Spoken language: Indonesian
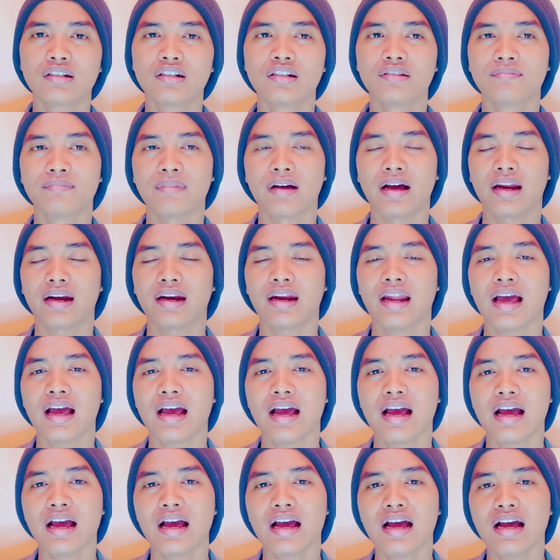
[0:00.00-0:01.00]
di mana
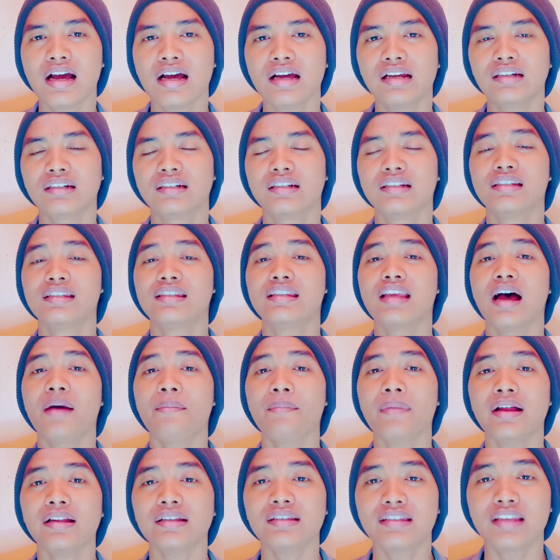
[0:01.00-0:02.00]
di
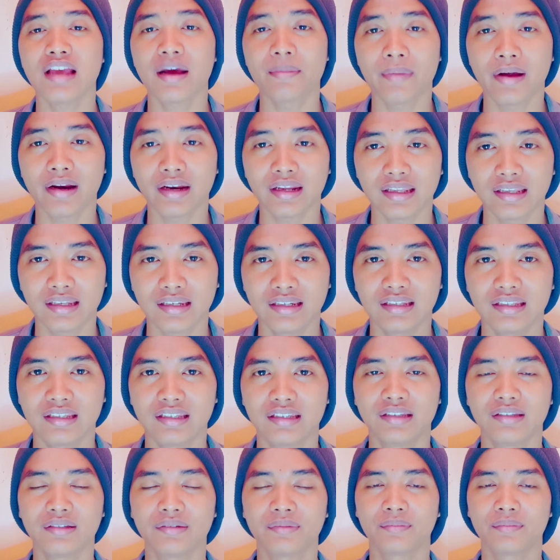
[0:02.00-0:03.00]
zaman-zaman ini